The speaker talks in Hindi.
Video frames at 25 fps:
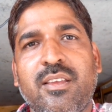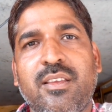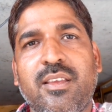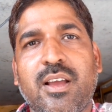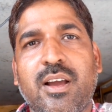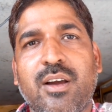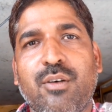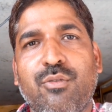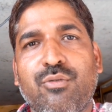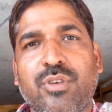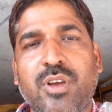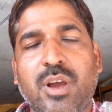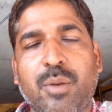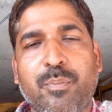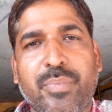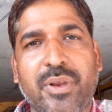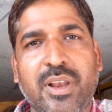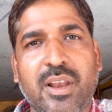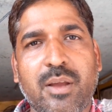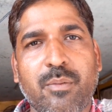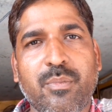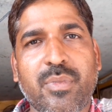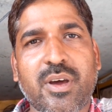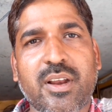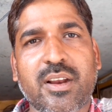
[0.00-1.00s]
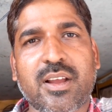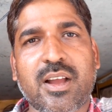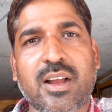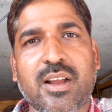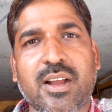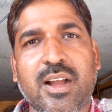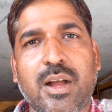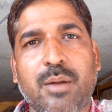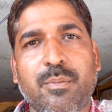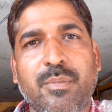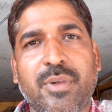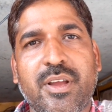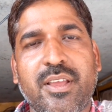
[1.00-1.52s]
या उनका पिलम्बर का
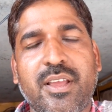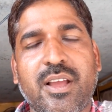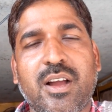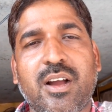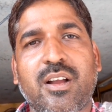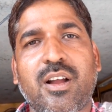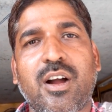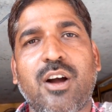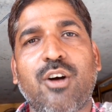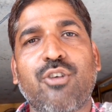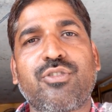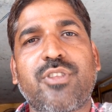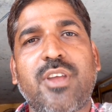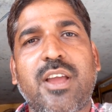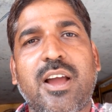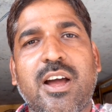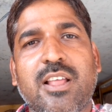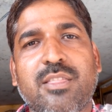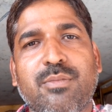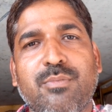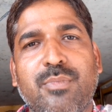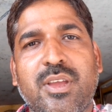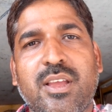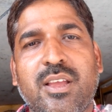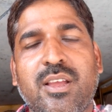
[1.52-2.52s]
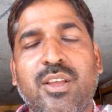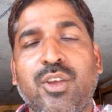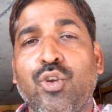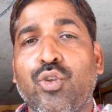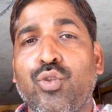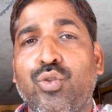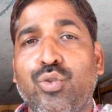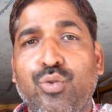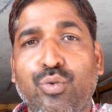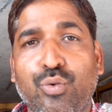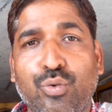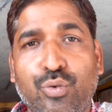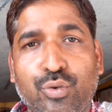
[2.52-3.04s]
काम है या गांव देहात में
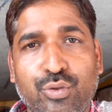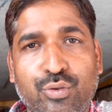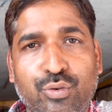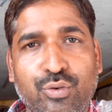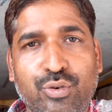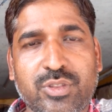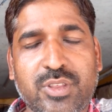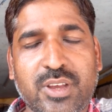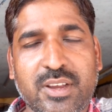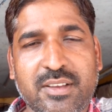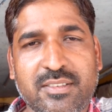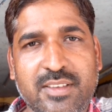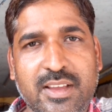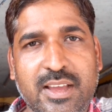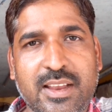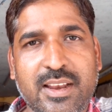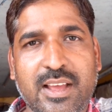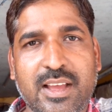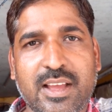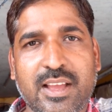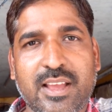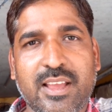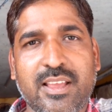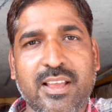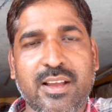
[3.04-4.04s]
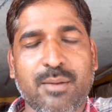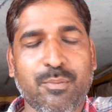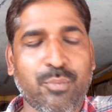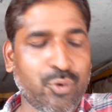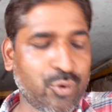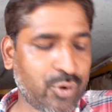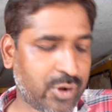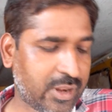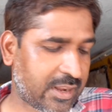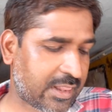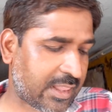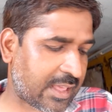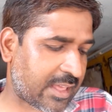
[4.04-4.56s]
दूर दूर तक जाना है या
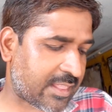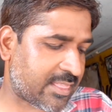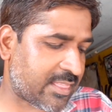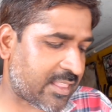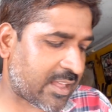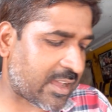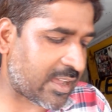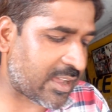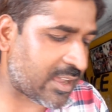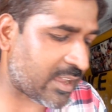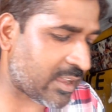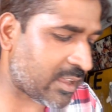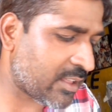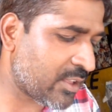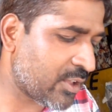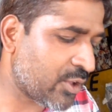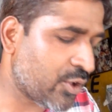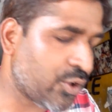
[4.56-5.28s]
बोरी लादना है